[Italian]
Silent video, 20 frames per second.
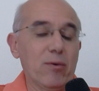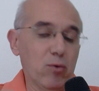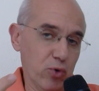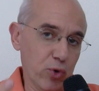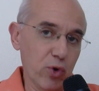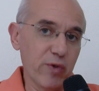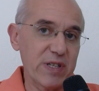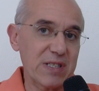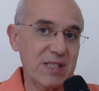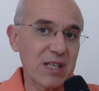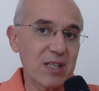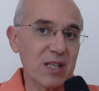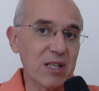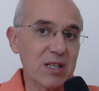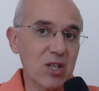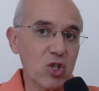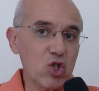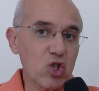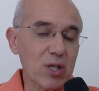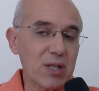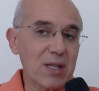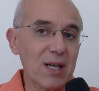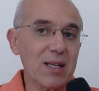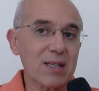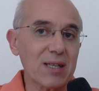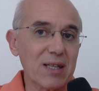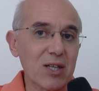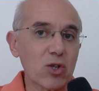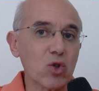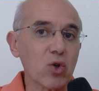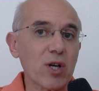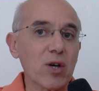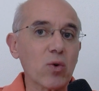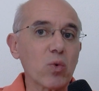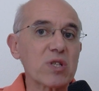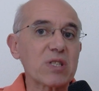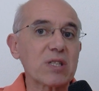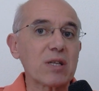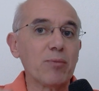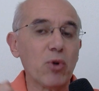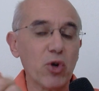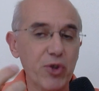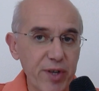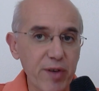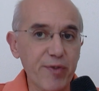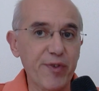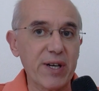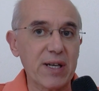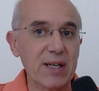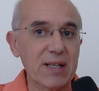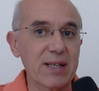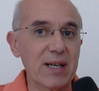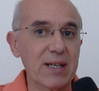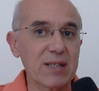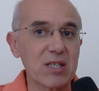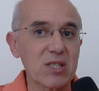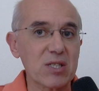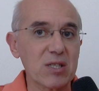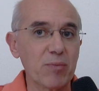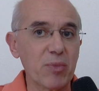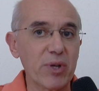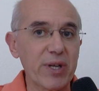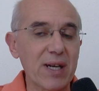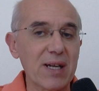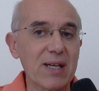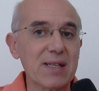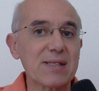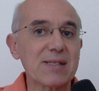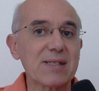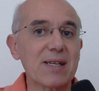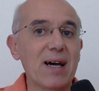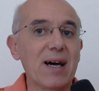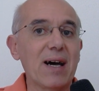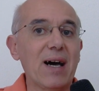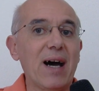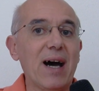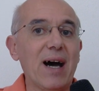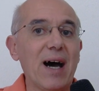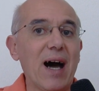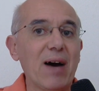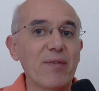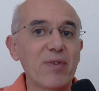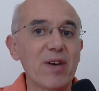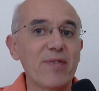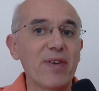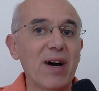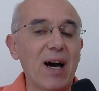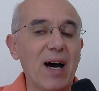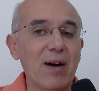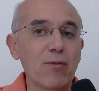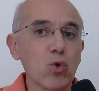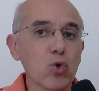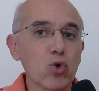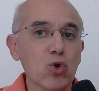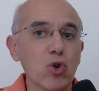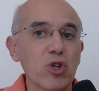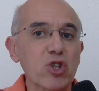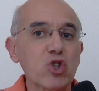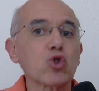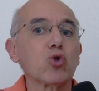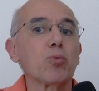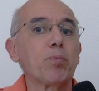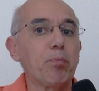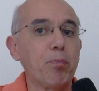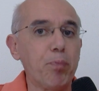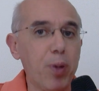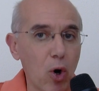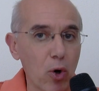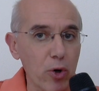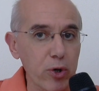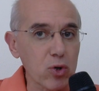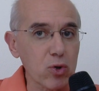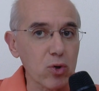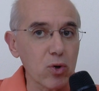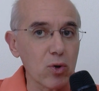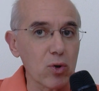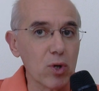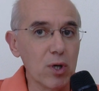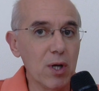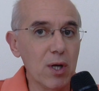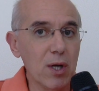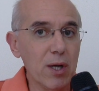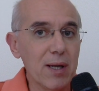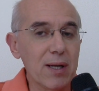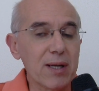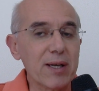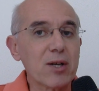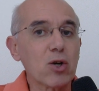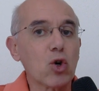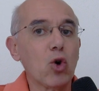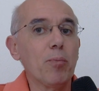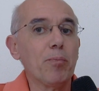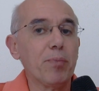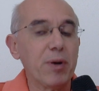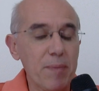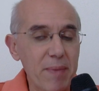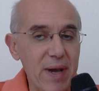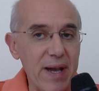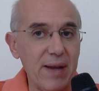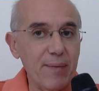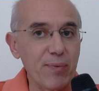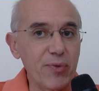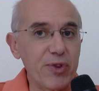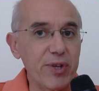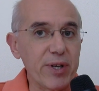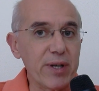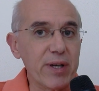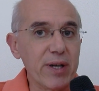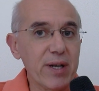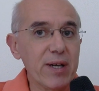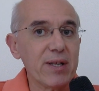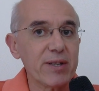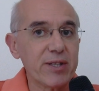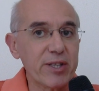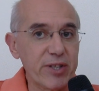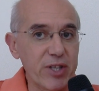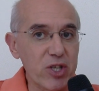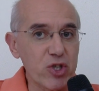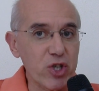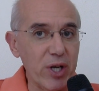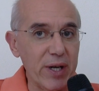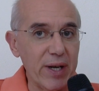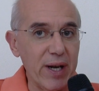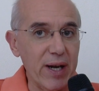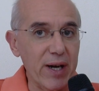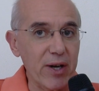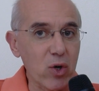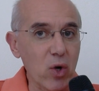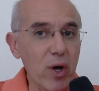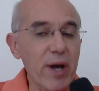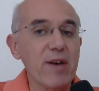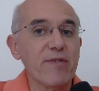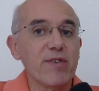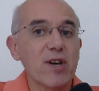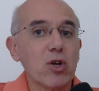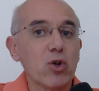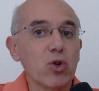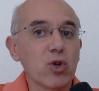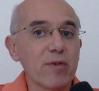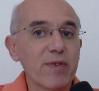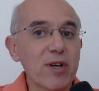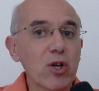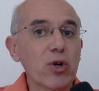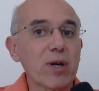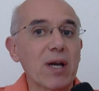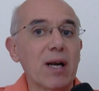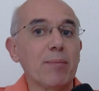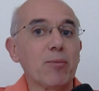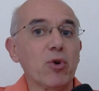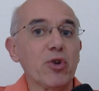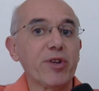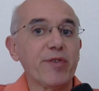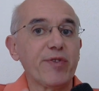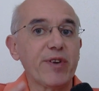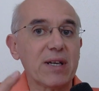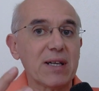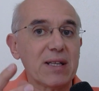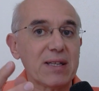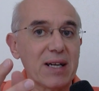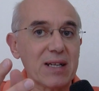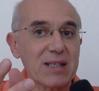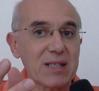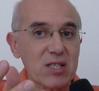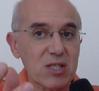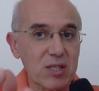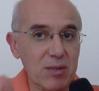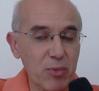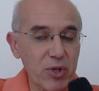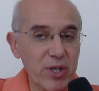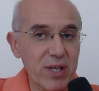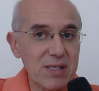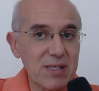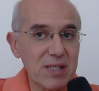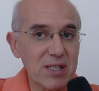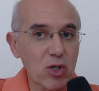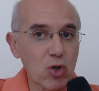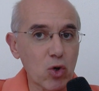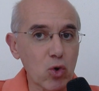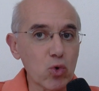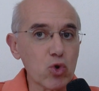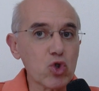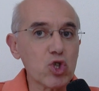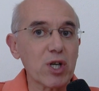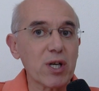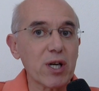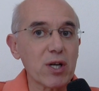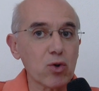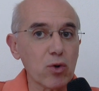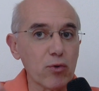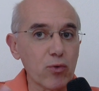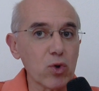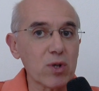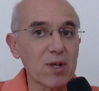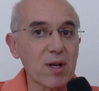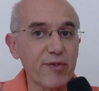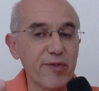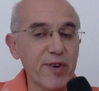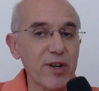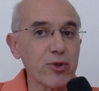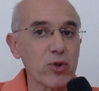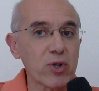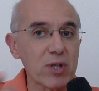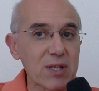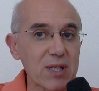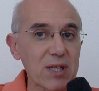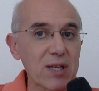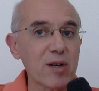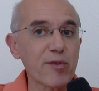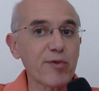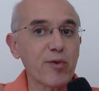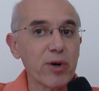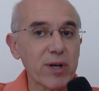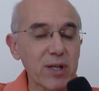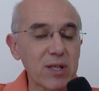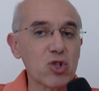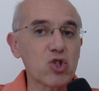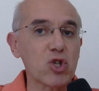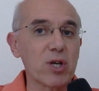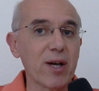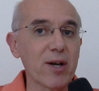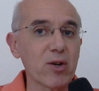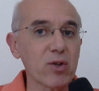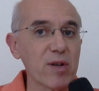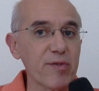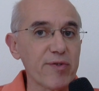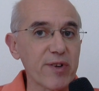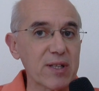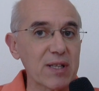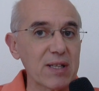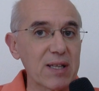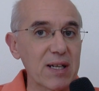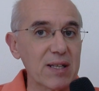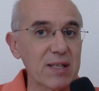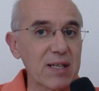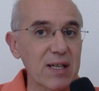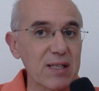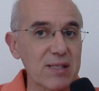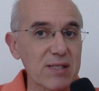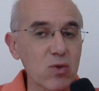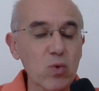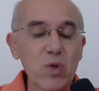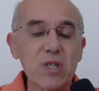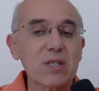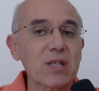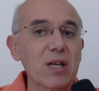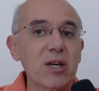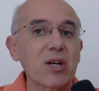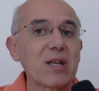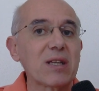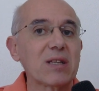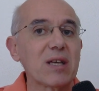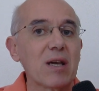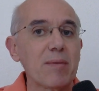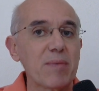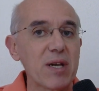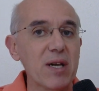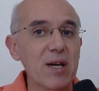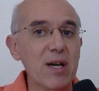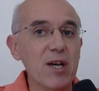dove è stata intercettata, ha detto che questa modifica della testimonianza aveva avuto il supporto, i complimenti di De Gennaro. È vero o non è vero che la modifica della testimonianza di Colucci era dovuta al fatto di tenere fuori De Gennaro dai fatti della Diaz? Questi erano i temi